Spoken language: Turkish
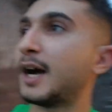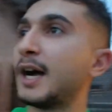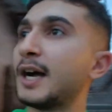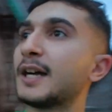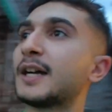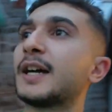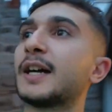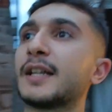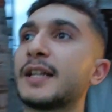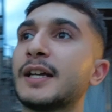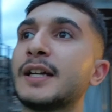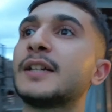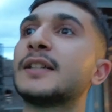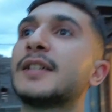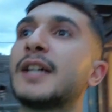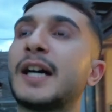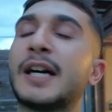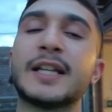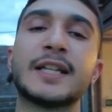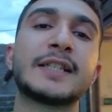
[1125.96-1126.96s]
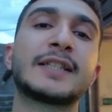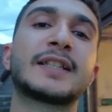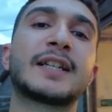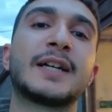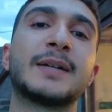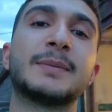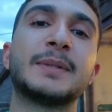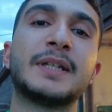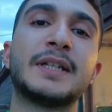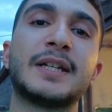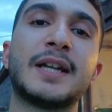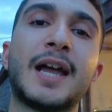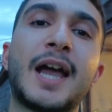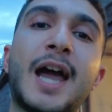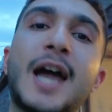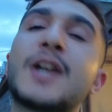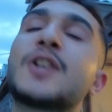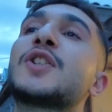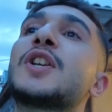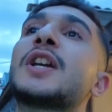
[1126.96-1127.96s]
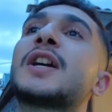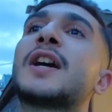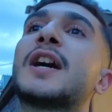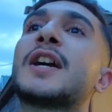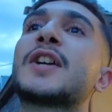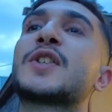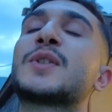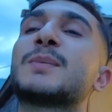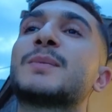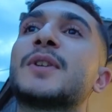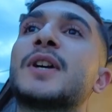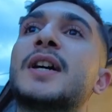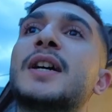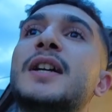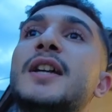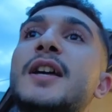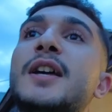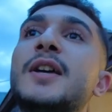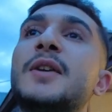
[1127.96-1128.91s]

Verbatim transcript: Ankara, Anıtkabir her şey karşımda